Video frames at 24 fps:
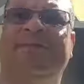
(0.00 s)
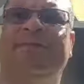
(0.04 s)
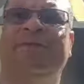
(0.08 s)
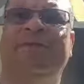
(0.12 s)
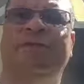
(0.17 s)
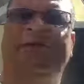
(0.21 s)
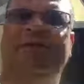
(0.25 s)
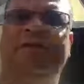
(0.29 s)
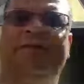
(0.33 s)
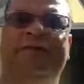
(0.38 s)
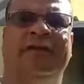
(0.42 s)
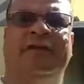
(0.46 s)

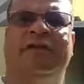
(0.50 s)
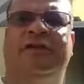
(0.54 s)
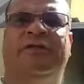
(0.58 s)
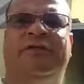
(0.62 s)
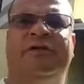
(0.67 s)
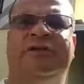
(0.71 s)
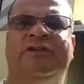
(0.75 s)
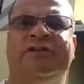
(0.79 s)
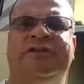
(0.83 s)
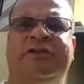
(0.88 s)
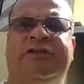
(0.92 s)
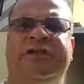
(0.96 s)
polícia,
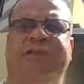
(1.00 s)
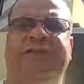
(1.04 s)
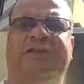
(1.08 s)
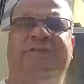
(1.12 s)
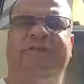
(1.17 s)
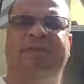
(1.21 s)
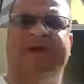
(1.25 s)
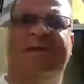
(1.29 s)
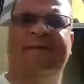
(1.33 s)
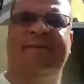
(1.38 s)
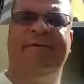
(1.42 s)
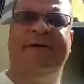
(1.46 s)
não. A gente
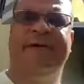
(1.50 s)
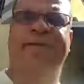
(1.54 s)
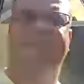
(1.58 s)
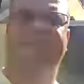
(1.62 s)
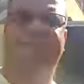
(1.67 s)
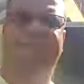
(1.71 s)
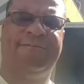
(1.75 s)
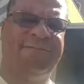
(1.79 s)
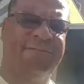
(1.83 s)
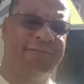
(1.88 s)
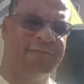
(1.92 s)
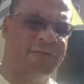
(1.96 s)
também
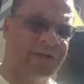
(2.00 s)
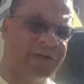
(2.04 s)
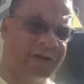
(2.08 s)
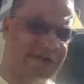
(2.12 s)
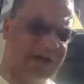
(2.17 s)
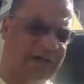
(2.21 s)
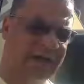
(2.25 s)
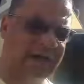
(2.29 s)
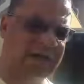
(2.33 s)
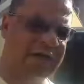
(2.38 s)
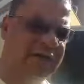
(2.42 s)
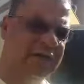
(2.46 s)

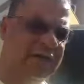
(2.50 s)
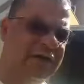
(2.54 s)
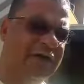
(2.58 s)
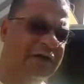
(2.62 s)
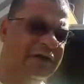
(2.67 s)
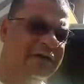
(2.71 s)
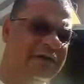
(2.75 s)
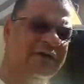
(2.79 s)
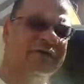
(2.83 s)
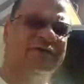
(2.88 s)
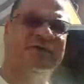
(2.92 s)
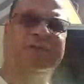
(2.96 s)
foca
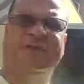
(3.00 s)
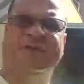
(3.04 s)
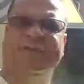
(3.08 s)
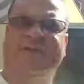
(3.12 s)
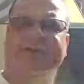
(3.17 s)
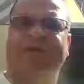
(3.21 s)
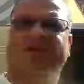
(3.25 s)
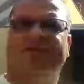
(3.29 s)
nas outras